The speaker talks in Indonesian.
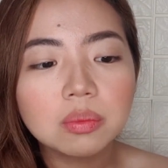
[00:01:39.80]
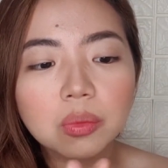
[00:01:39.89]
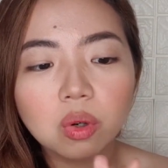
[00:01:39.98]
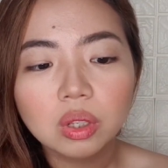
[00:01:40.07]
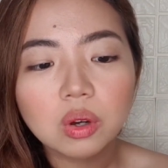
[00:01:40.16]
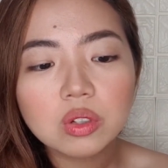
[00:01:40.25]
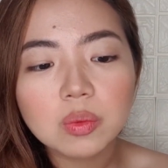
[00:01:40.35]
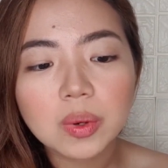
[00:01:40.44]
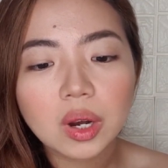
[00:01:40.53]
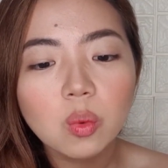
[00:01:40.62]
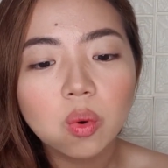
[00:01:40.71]
menurut aku
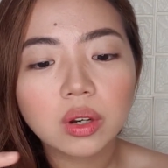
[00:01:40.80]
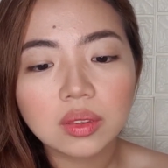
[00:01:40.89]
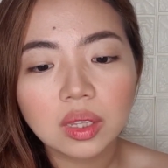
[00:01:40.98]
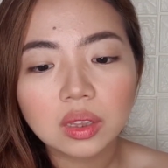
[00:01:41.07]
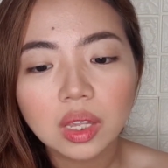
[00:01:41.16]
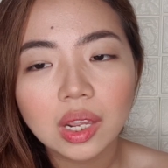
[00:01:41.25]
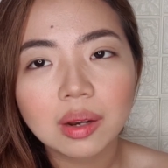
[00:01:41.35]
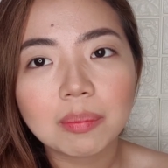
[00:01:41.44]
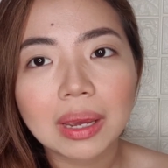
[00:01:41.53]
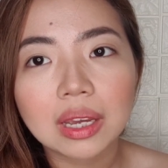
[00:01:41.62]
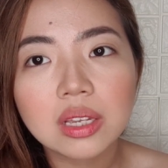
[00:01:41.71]
sebenarnya worth it
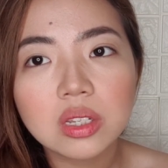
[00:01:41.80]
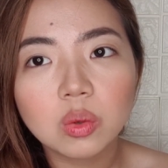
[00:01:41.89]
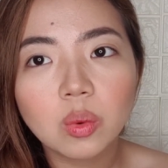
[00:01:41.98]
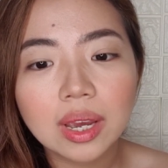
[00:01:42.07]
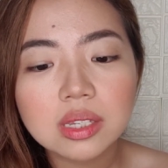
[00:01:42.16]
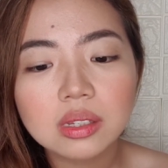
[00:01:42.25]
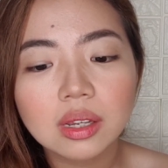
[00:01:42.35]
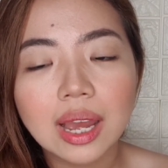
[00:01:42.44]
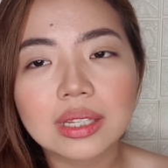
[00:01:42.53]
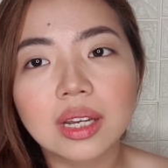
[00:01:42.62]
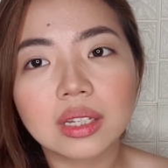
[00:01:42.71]
in packaging wise.
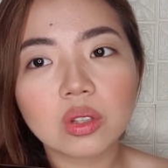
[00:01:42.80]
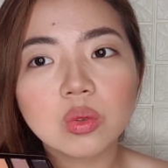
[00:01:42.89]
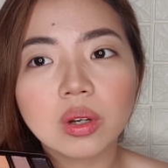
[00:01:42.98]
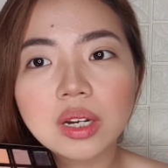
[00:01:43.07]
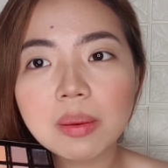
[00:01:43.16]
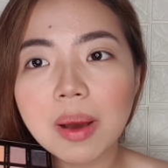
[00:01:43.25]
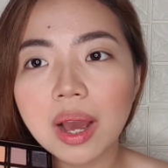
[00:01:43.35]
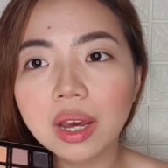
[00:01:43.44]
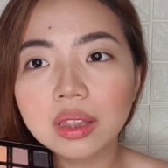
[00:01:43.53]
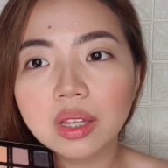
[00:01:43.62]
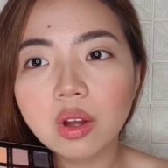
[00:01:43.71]
Kacanya juga gede
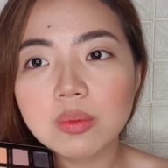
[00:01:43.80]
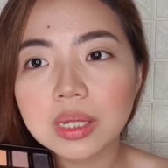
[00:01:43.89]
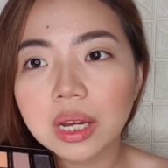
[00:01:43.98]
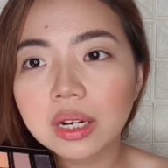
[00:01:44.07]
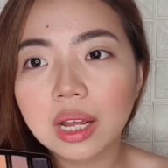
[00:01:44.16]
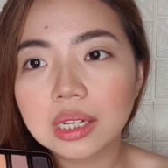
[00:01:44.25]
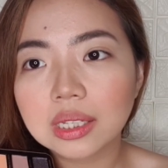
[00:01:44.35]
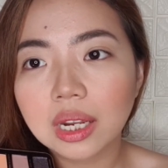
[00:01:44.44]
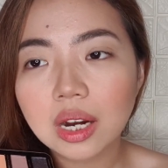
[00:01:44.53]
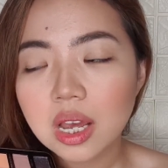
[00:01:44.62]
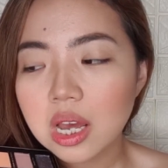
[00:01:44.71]
banget. Kalau misalkan
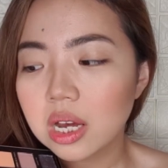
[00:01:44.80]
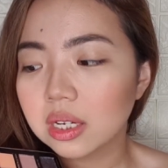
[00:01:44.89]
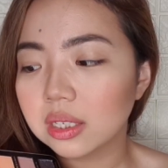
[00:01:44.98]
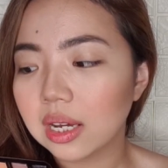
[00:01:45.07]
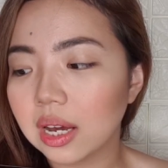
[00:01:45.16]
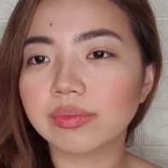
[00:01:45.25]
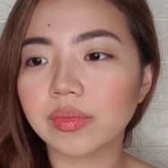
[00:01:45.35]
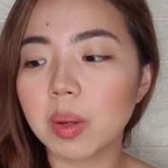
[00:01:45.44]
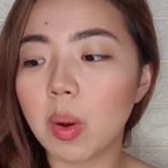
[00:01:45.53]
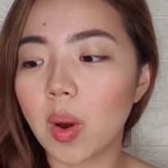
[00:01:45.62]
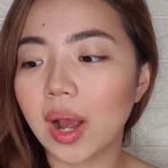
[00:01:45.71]
kalian nggak
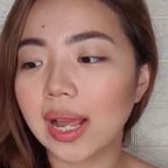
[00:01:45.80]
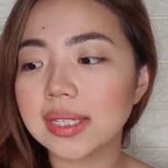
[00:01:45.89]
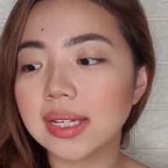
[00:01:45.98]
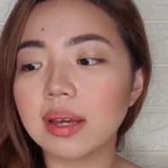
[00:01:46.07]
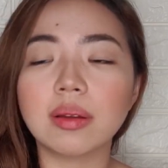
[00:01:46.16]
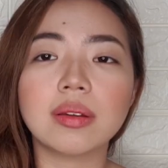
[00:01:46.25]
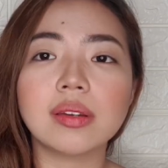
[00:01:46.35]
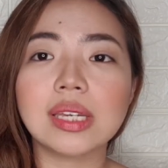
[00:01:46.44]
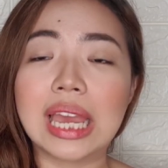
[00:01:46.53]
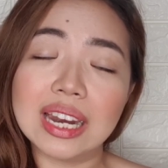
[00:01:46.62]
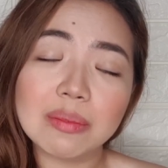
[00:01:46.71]
bawa kaca,
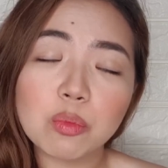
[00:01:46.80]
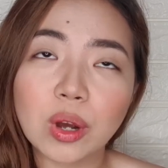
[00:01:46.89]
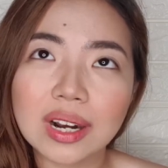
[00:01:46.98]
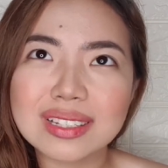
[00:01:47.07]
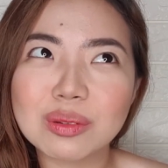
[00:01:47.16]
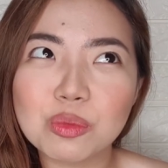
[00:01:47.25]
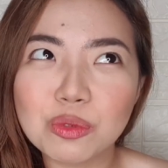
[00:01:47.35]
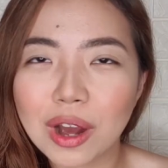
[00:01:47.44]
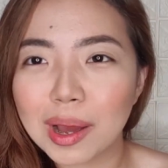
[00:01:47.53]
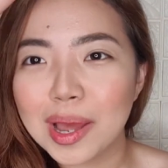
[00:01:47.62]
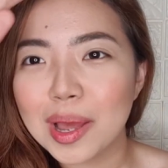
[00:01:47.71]
ya ini bukan
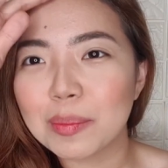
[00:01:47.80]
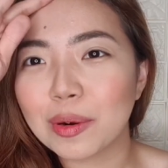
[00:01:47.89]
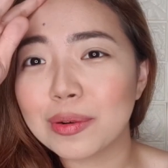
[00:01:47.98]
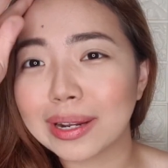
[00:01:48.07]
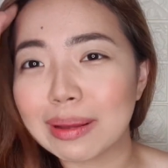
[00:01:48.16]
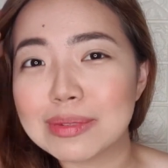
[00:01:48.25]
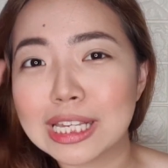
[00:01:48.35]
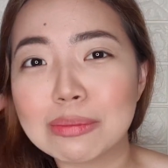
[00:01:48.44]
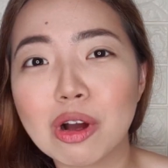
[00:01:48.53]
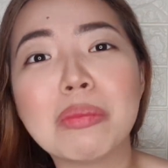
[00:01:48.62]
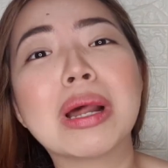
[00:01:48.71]
sebuah produk yang bisa
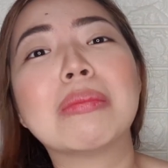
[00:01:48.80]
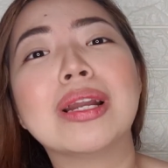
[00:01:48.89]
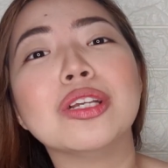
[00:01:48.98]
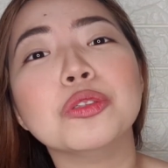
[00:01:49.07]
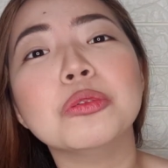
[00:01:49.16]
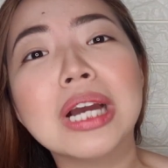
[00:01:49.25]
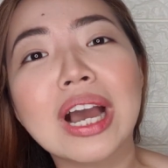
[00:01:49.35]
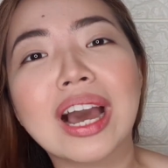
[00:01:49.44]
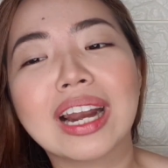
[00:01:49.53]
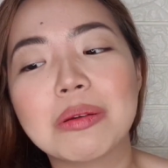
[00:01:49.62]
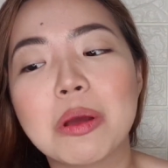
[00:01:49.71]
dibawa kemana-mana juga
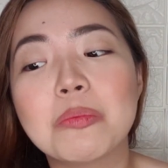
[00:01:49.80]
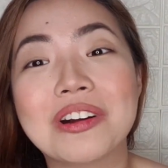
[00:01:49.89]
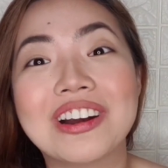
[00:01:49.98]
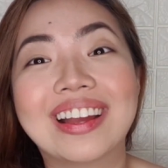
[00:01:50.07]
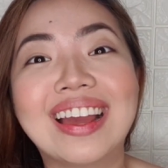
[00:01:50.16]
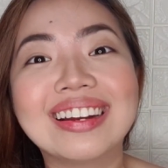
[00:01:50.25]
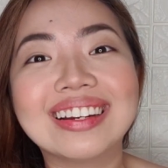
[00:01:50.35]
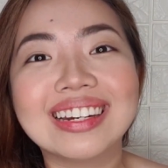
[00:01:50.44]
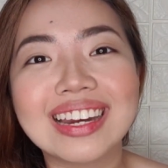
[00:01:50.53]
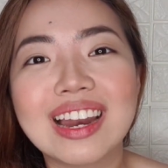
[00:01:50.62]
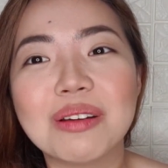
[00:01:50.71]
karena memang produknya kan
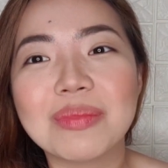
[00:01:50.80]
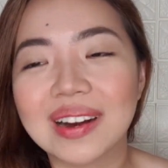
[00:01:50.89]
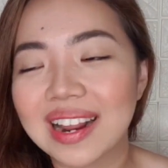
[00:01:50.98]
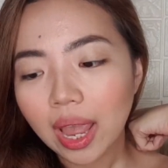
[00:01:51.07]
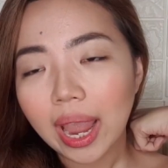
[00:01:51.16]
gede dan berat